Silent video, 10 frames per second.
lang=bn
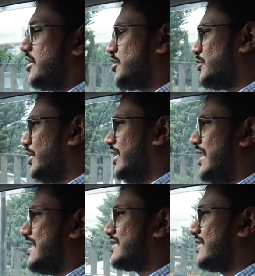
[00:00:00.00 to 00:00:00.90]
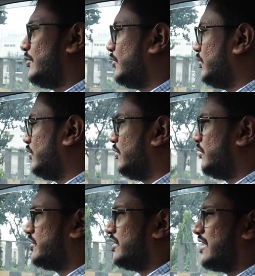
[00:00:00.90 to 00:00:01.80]
বিশেষ করে আজকে বলবো
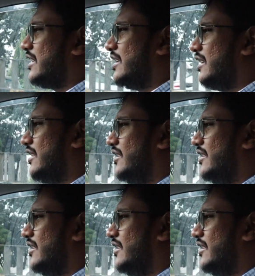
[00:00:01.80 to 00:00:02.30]
যে যারা